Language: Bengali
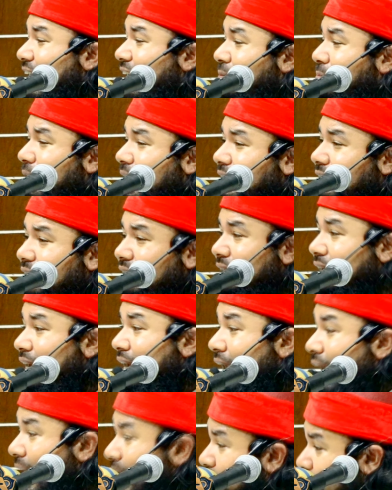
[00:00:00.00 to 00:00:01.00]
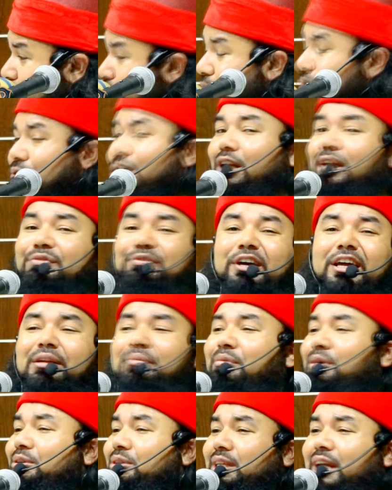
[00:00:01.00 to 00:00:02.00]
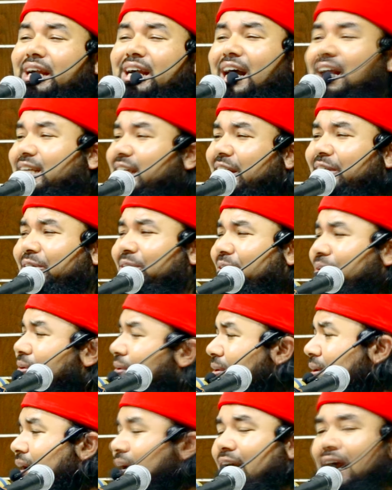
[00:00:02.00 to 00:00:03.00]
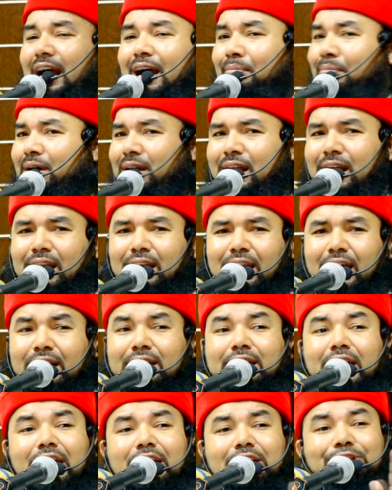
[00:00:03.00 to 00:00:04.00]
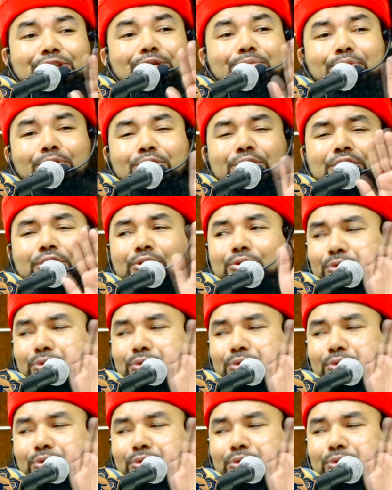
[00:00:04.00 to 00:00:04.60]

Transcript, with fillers: কাবার হেরম শরীফের মধ্যে কাটায়ও আমার আল্লাহ তার জীবনের